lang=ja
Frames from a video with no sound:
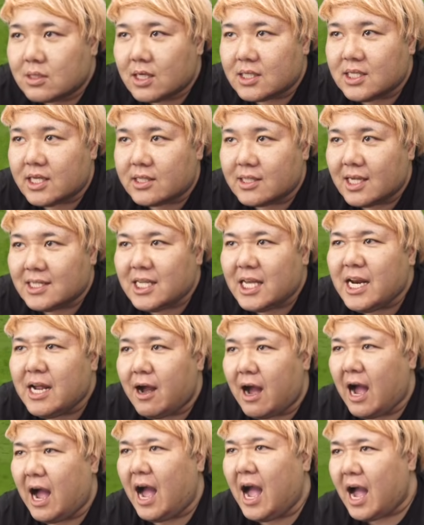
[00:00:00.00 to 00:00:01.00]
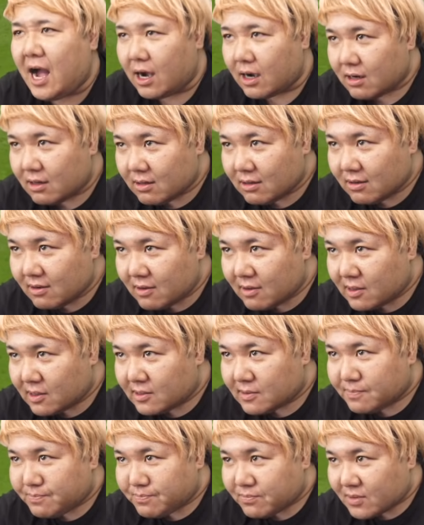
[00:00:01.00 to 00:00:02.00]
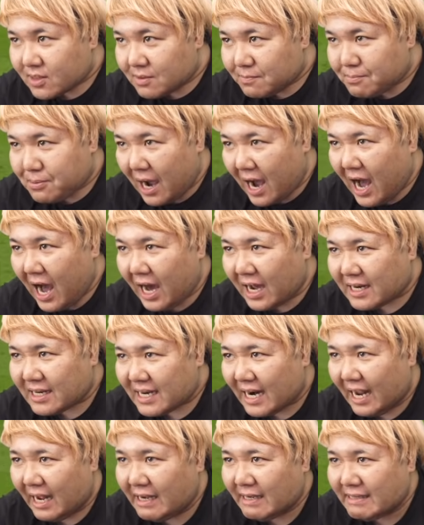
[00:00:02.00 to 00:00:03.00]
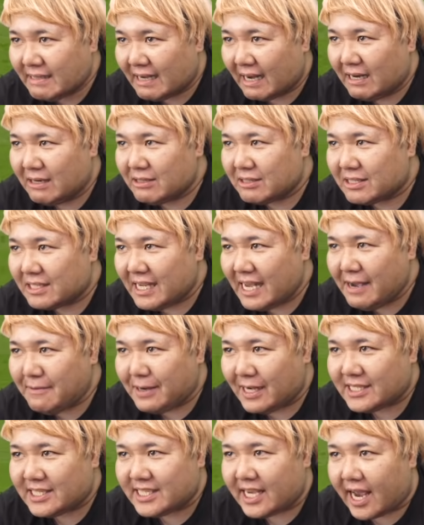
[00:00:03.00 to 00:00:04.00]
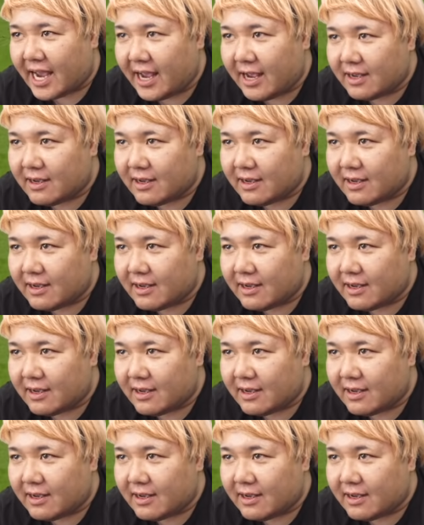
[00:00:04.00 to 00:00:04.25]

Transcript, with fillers: せ出せるああバランがうぜえマジでオッ